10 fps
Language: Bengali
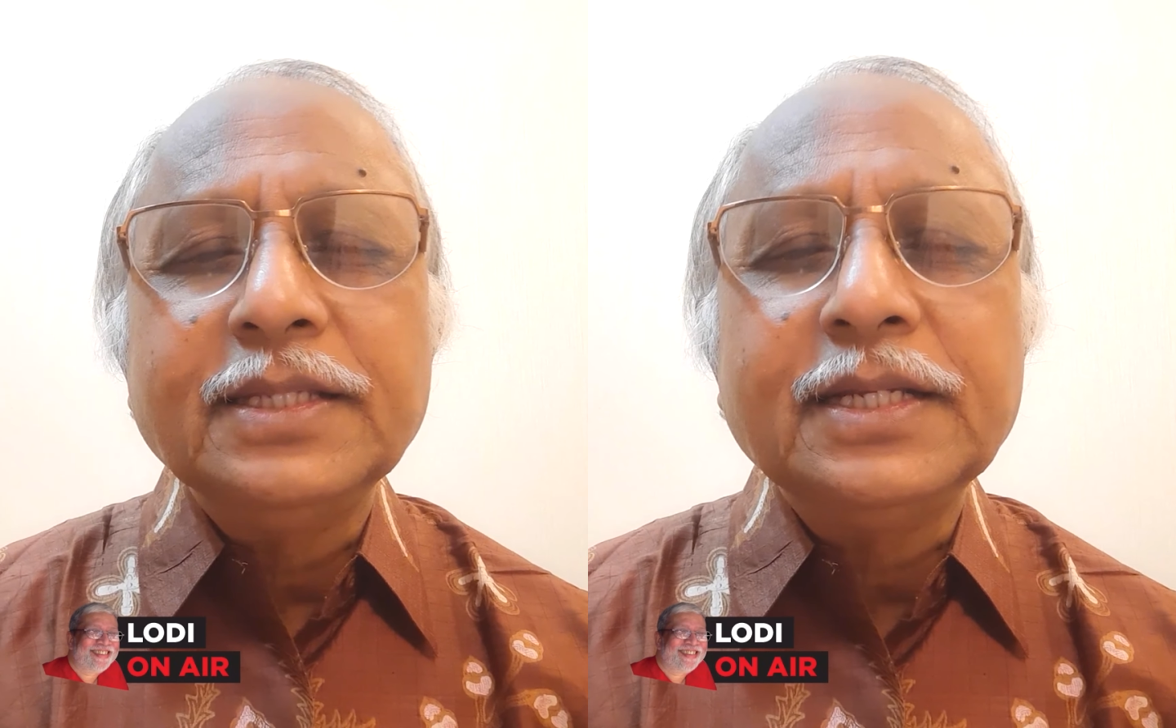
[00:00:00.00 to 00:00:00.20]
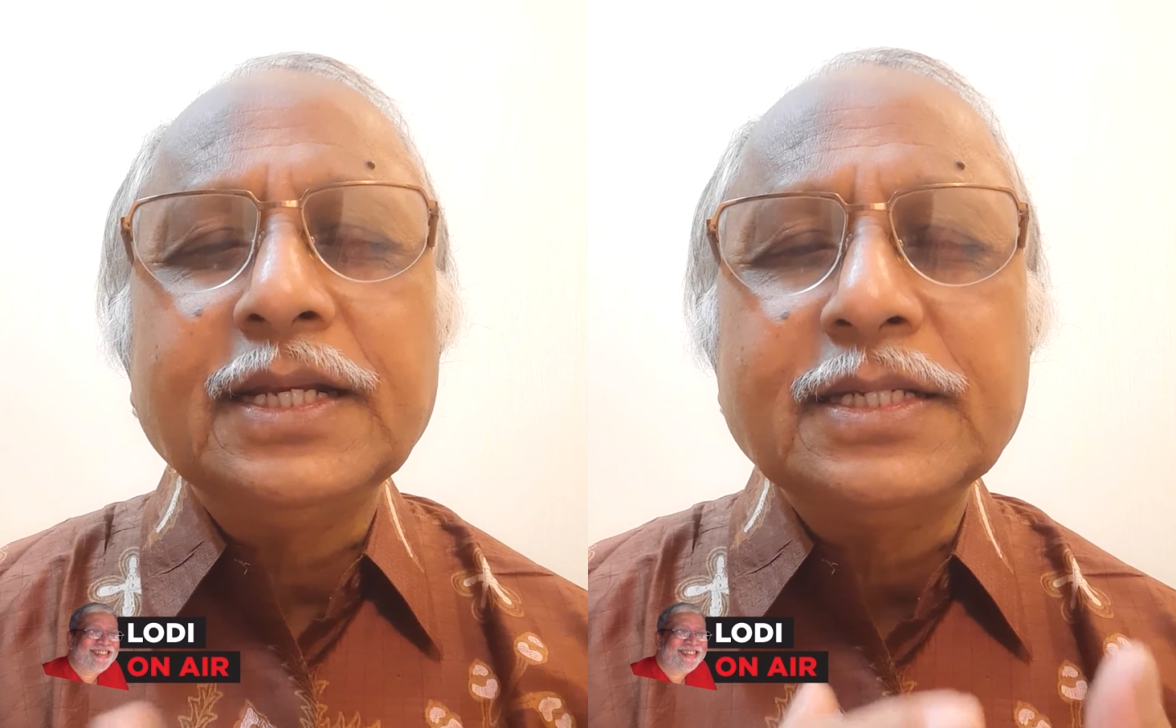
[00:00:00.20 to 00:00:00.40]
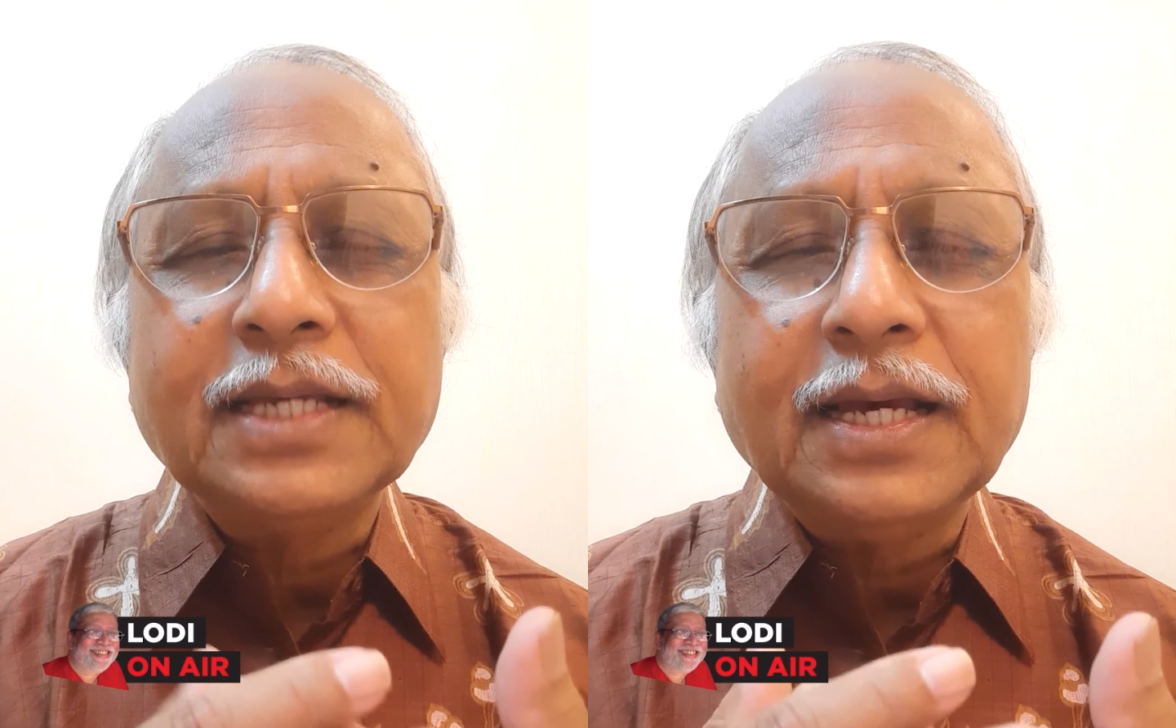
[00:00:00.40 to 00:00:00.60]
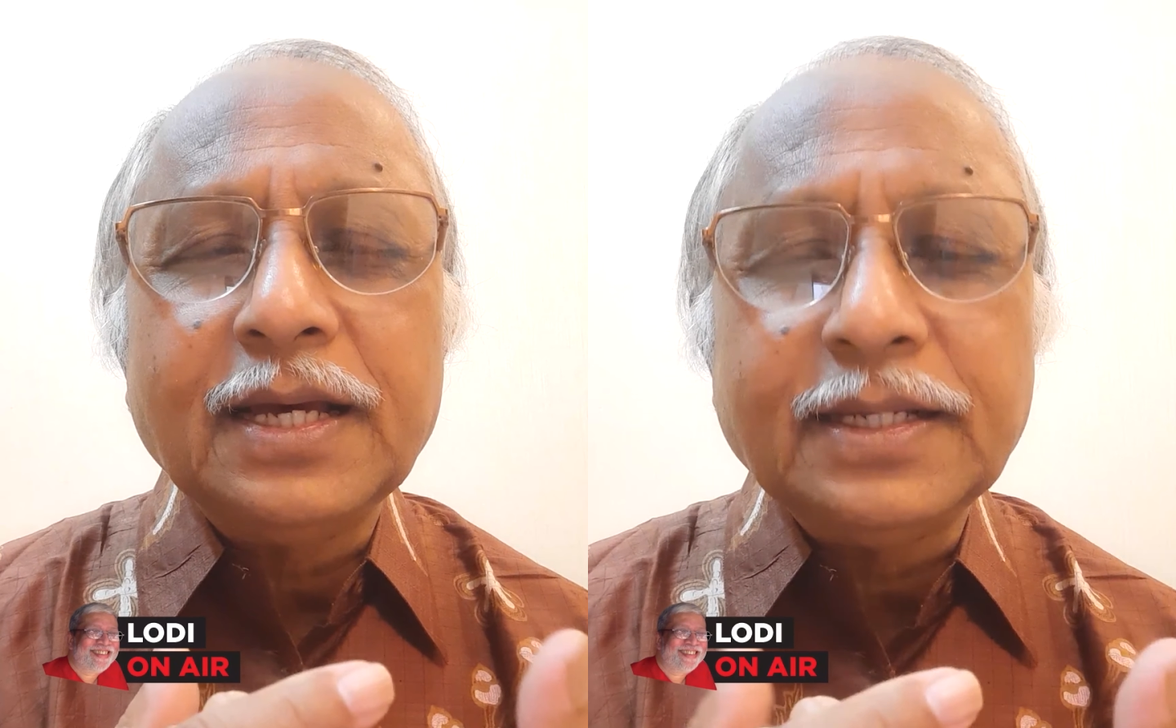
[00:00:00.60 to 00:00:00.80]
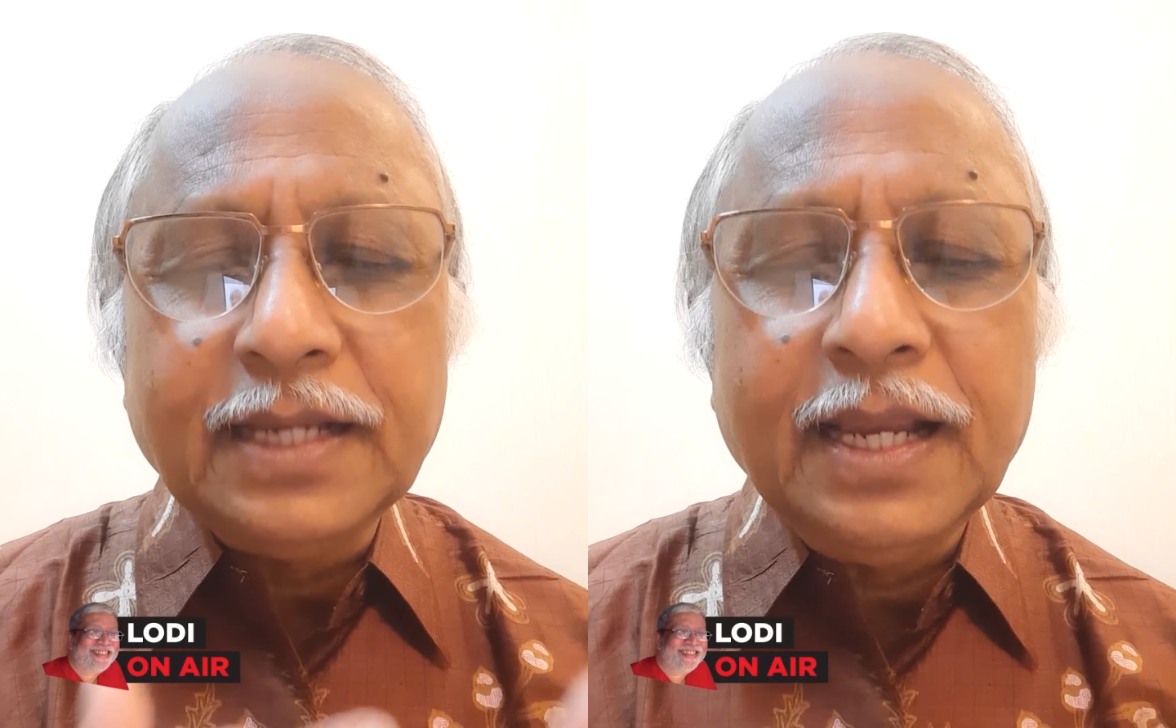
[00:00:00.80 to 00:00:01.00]
চিকিৎসা
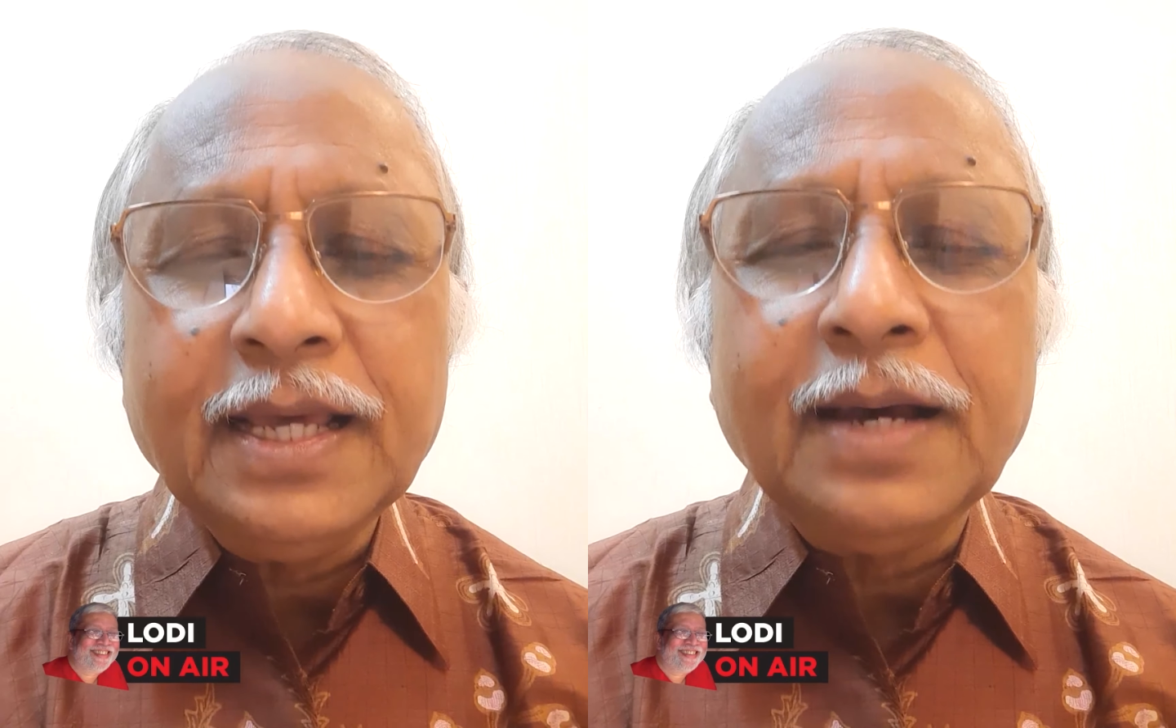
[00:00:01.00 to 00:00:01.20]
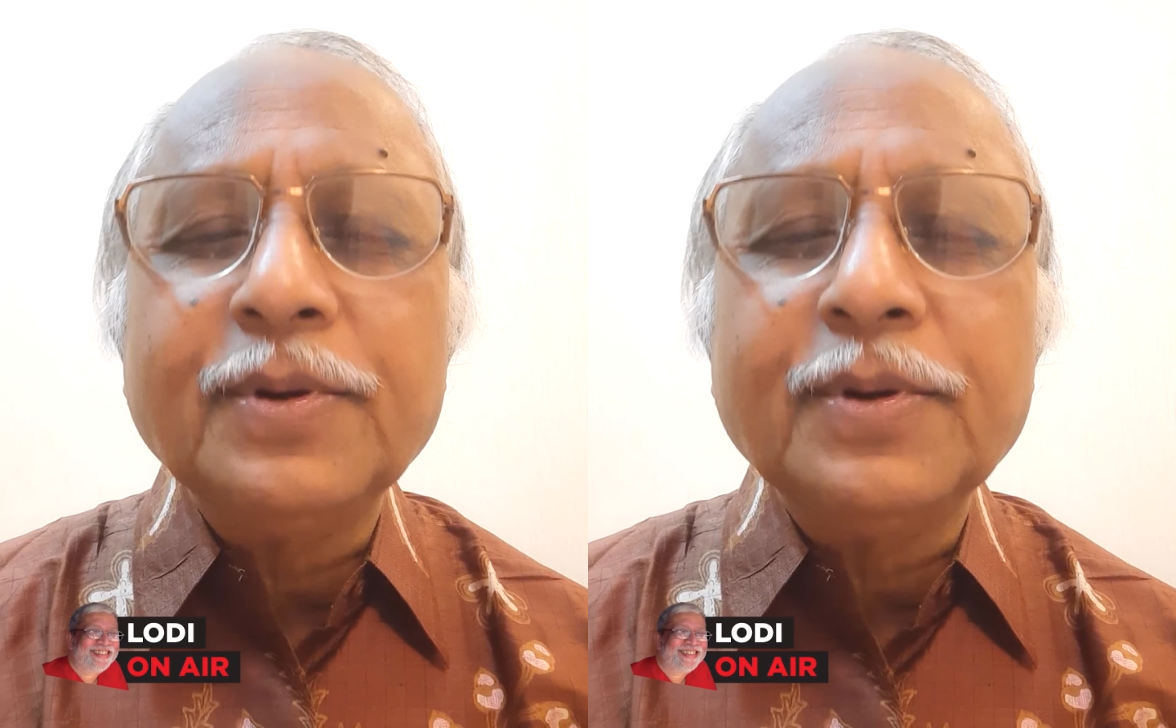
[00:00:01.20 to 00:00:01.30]
নিলে